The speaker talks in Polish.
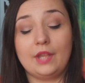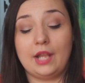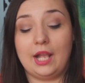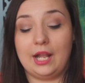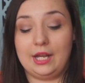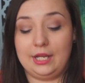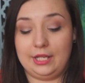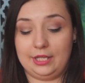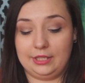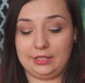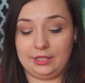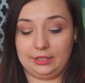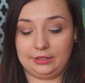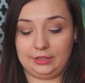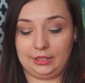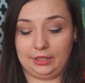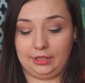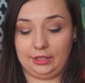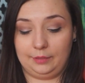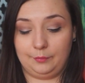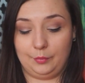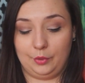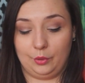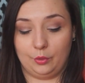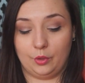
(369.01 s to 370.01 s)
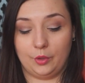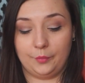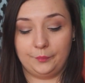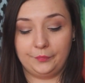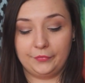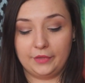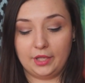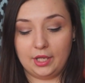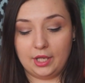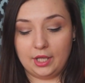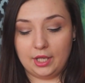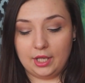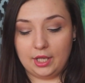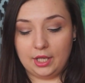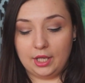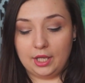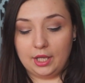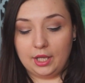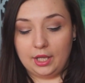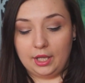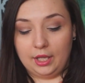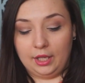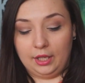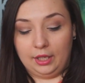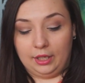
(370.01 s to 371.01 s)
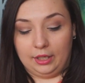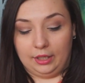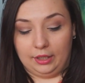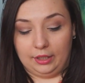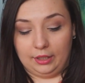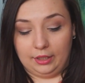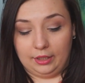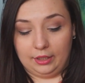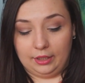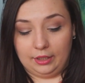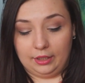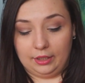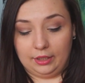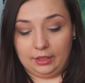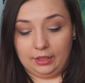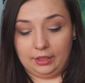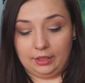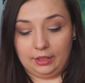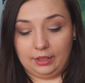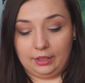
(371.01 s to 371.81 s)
ale jednak tak było. Eee,